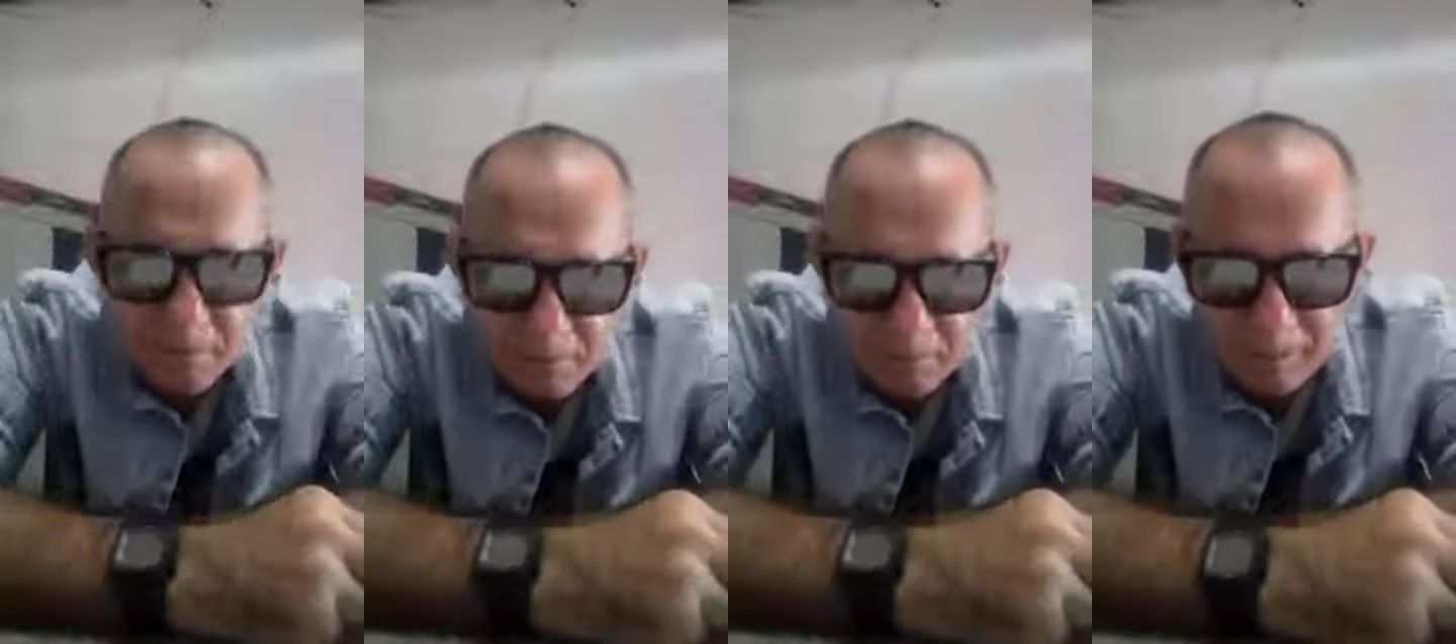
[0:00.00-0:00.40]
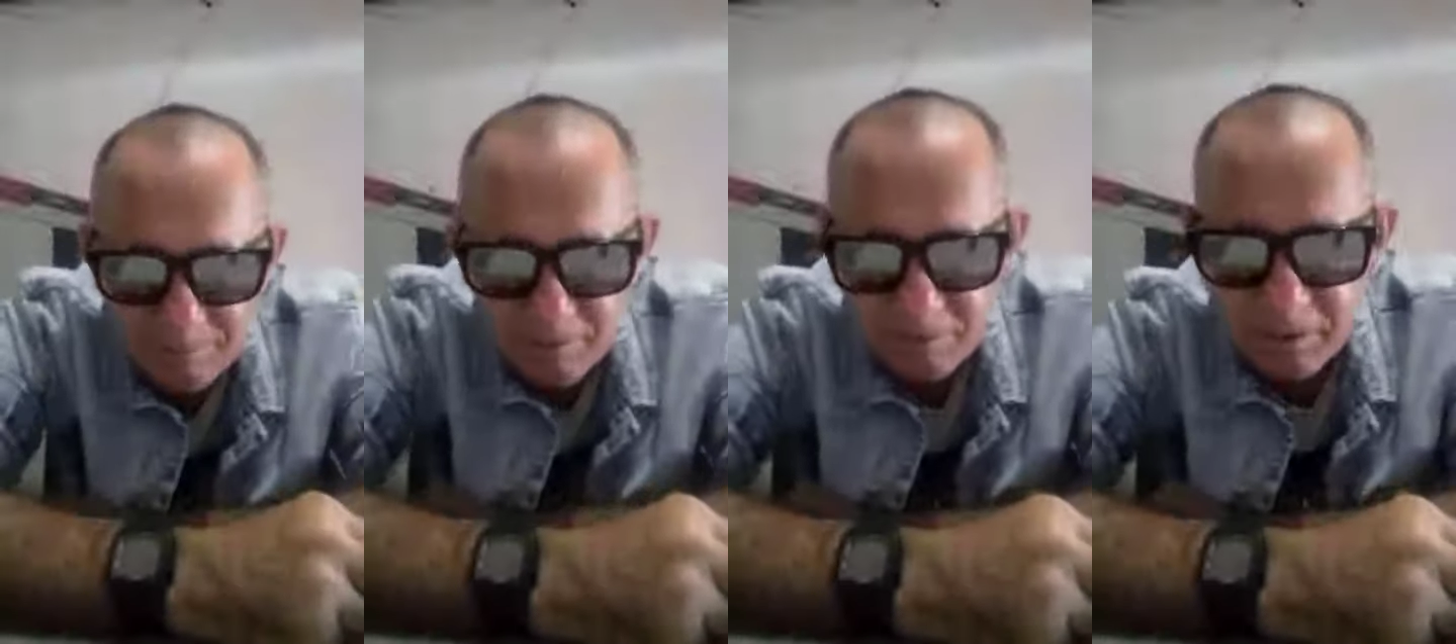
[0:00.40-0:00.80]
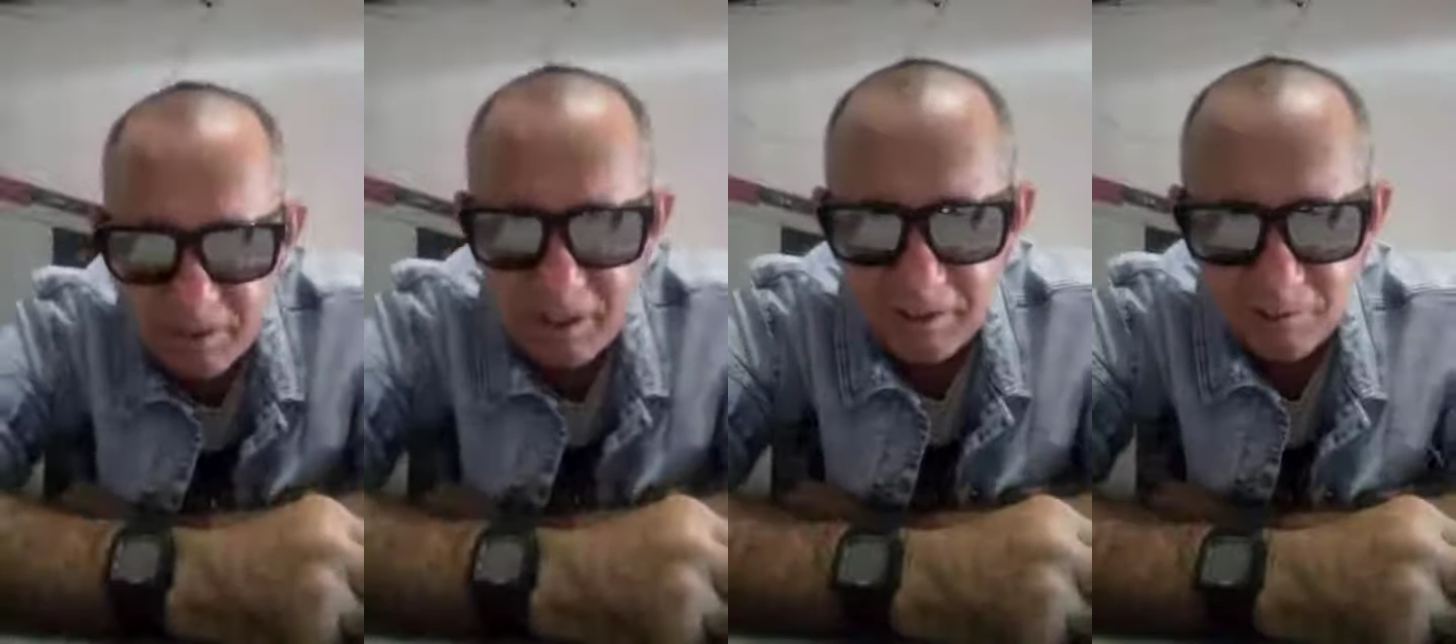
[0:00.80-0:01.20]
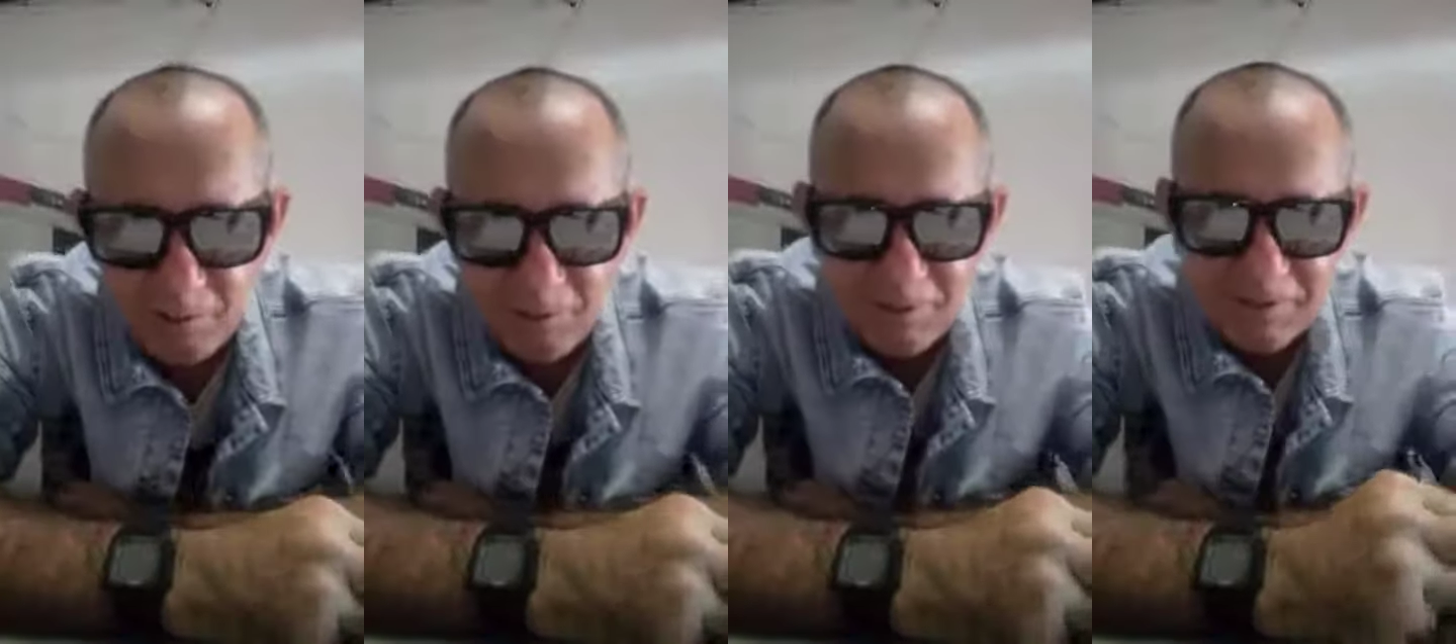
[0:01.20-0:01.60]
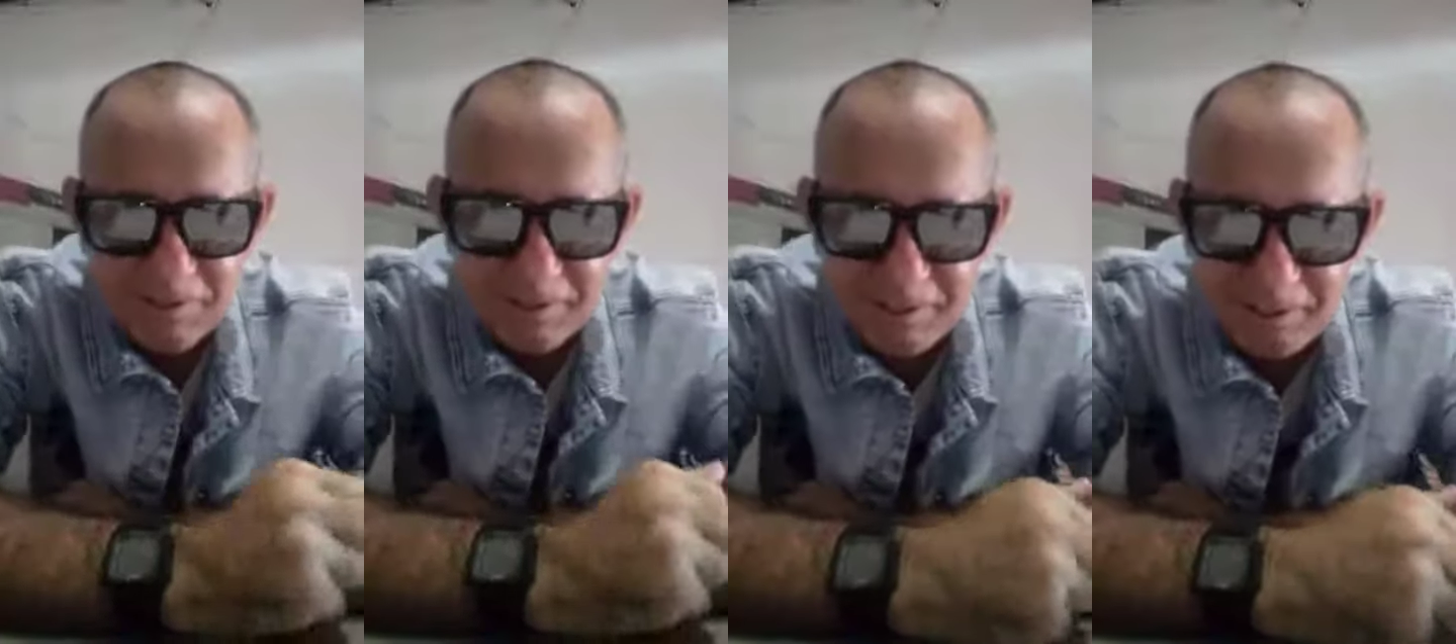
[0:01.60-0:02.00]
Olá, meu amigo Carlão
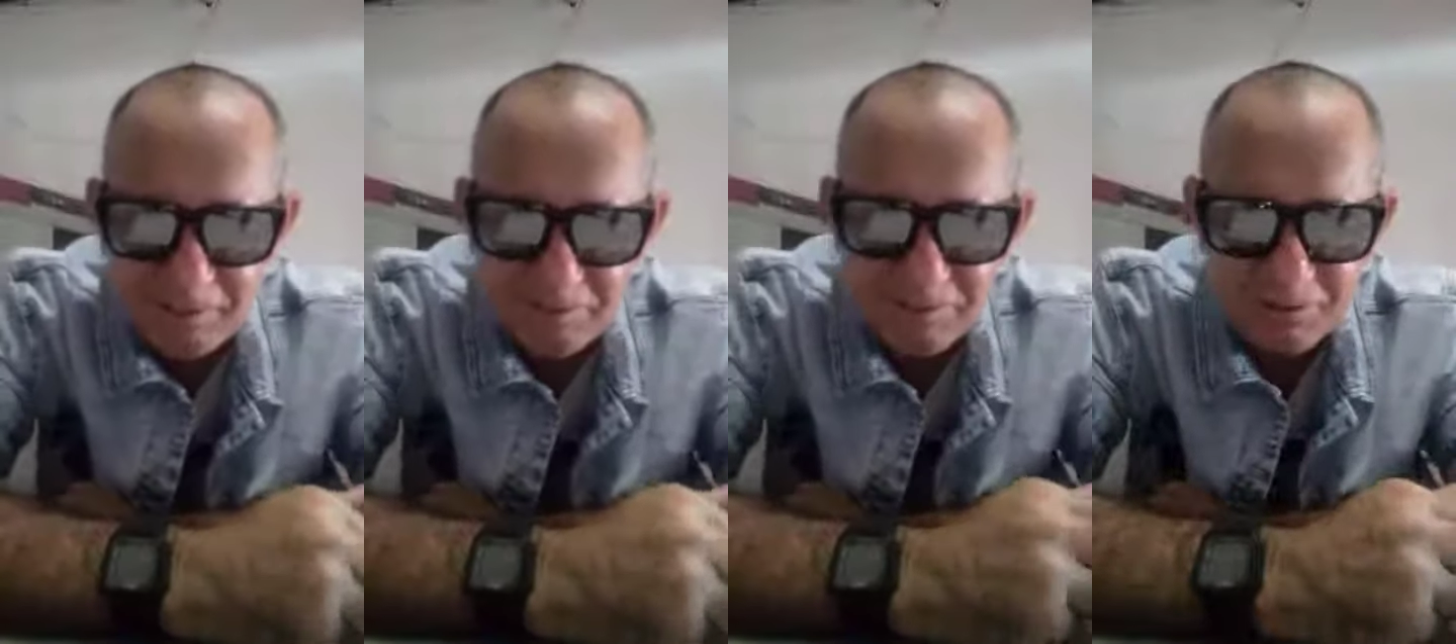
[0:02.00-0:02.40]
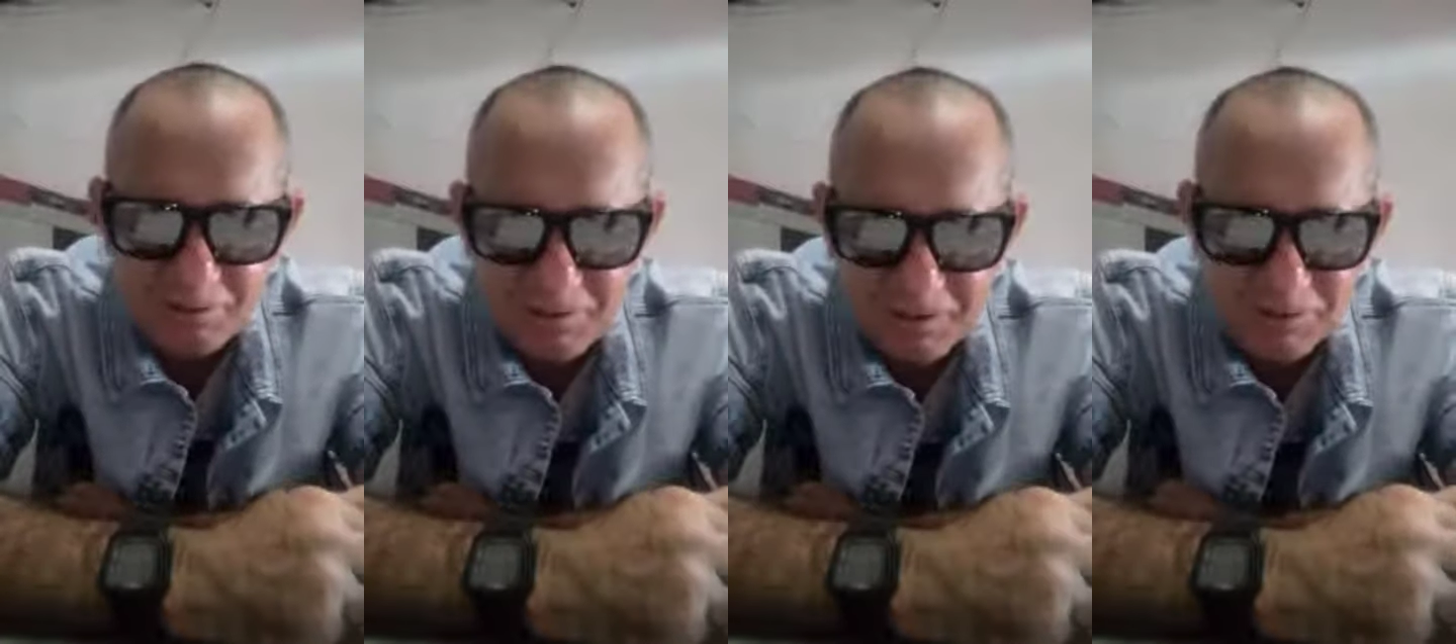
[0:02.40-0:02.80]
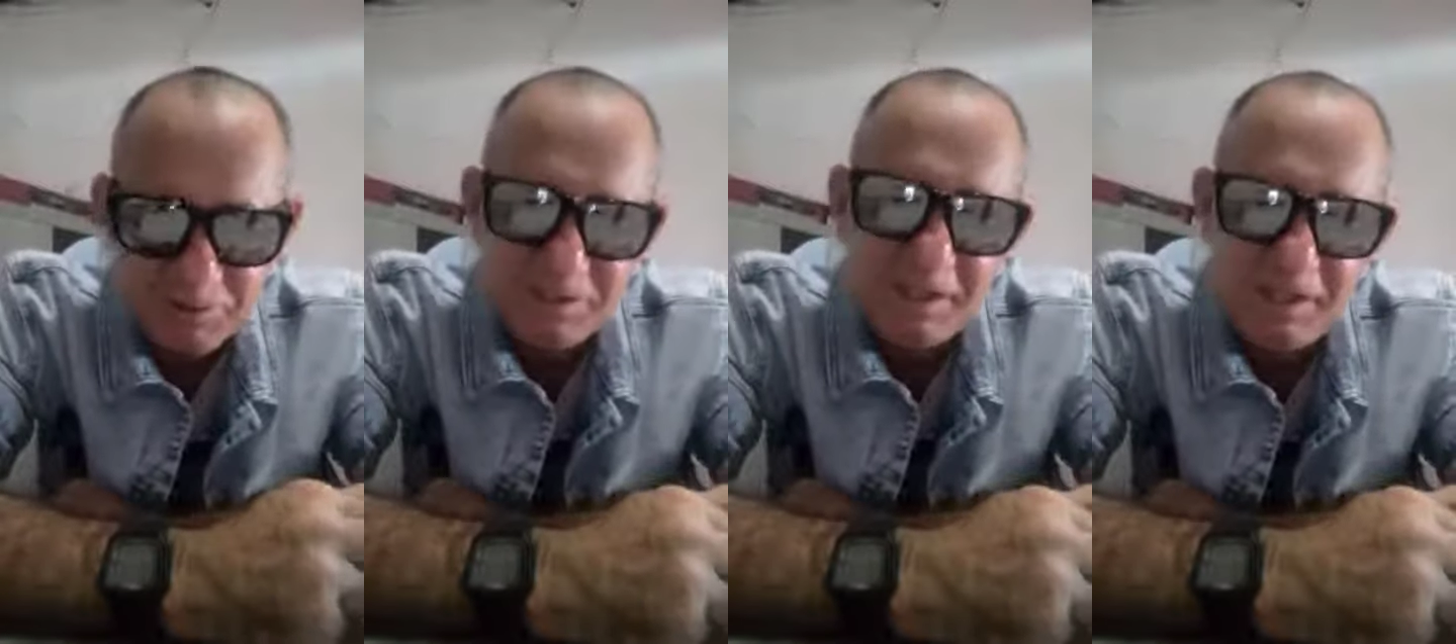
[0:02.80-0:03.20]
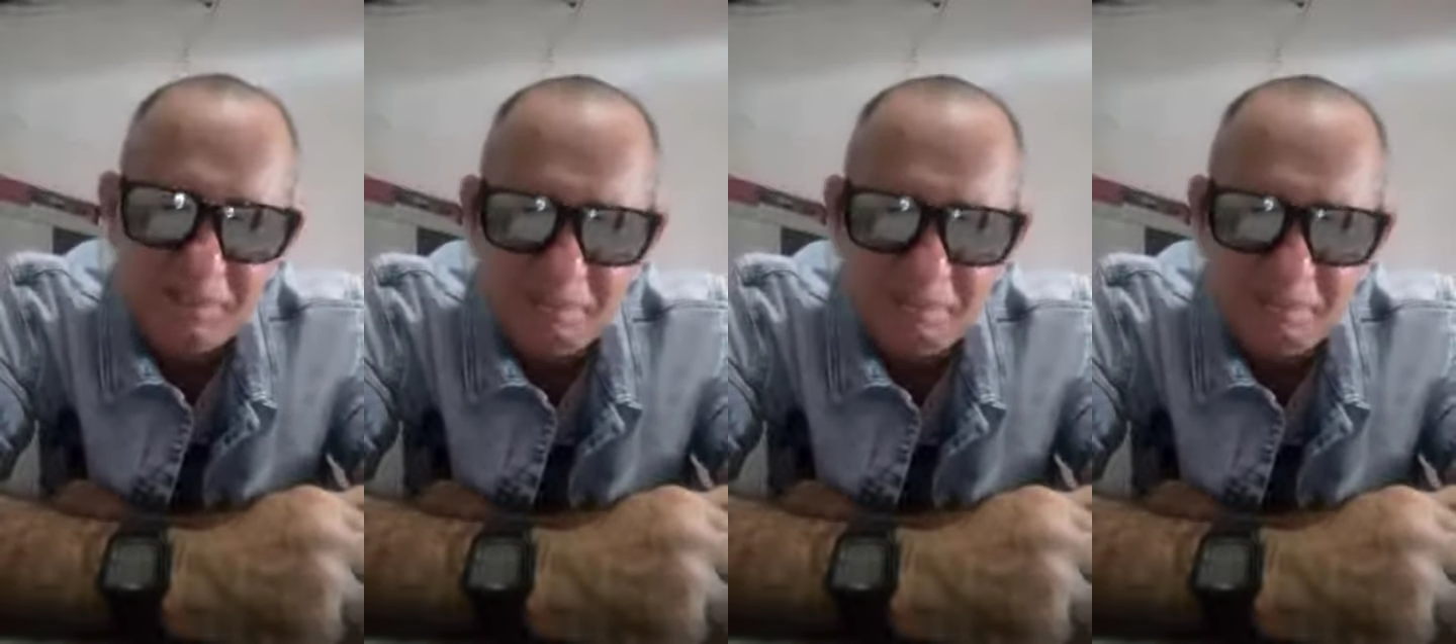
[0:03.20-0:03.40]
Costa, que é o cantor Lênin José,